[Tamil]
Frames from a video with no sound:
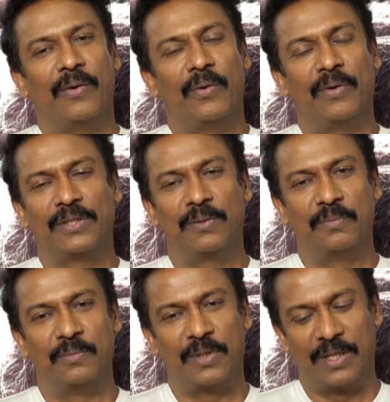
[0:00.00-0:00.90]
ஒரு வசனம்
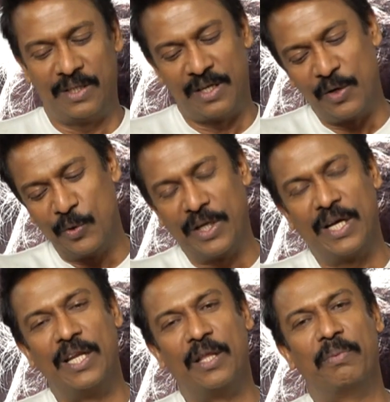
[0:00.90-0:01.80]
நான்
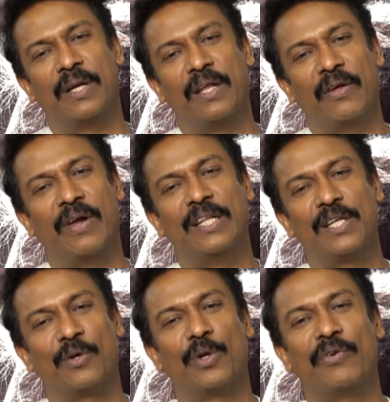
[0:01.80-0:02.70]
நாடோடிகள் எழுதியிருப்பேனே
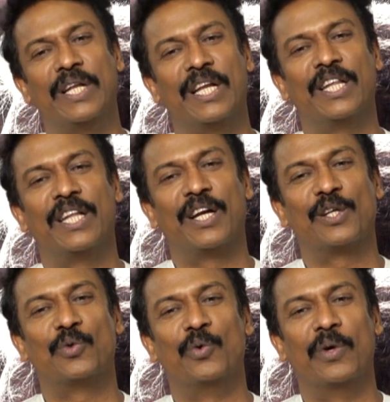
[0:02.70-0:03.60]
வலிச்சா கூட வலிக்கலாம் தானடா
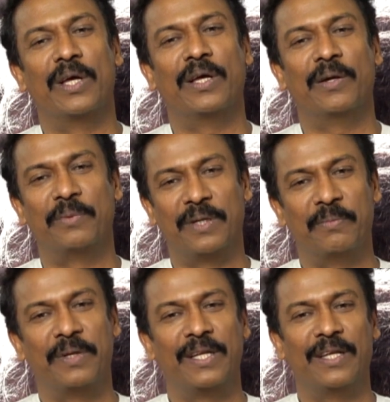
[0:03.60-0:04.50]
சொல்லுவேன் அப்படின்ன
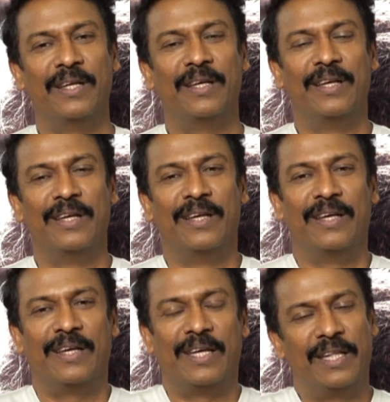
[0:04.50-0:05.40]
மாதிரி
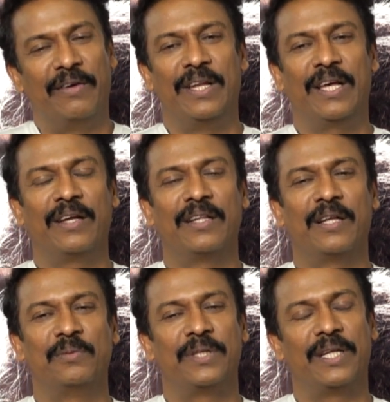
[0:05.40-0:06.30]
எந்த வழியாக
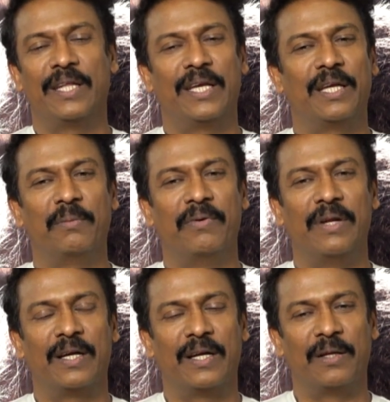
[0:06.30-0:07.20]
இருந்தாலும் சரி அதை எங்கேயுமே
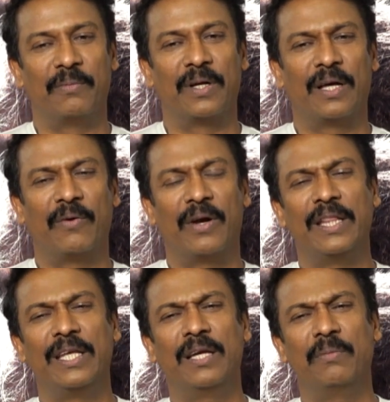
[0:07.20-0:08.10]
வெளிக்காட்டிக்க மாட்டான் அவனோட
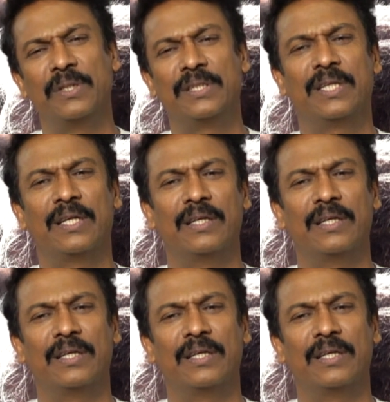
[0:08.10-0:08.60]
அதிகபட்ச